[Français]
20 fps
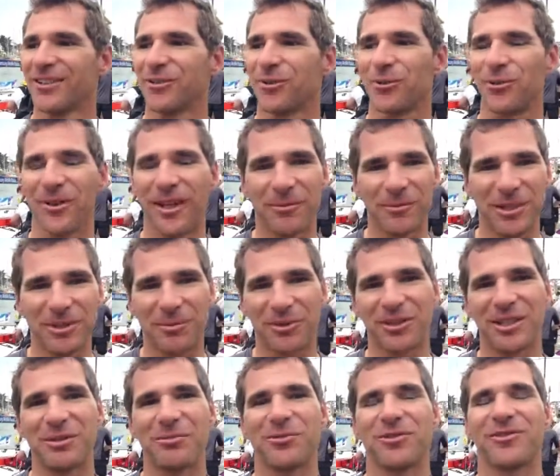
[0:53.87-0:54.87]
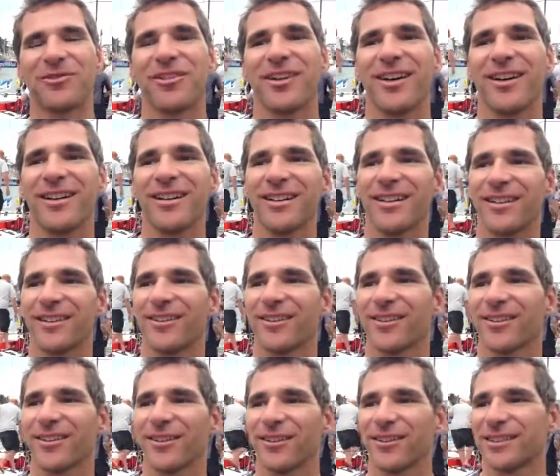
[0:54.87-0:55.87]
Donc on a un petit peu des boulevards,
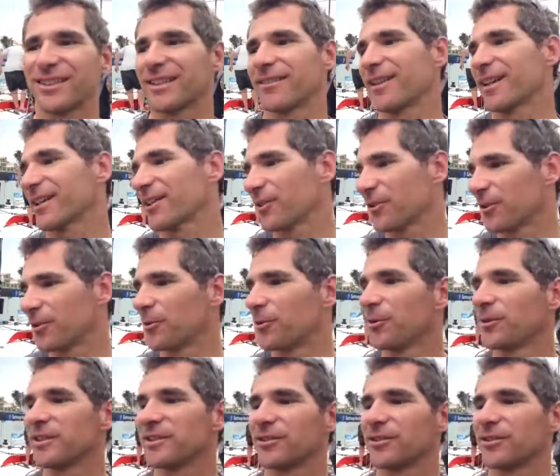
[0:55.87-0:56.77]
alors que c'est vrai qu'eux,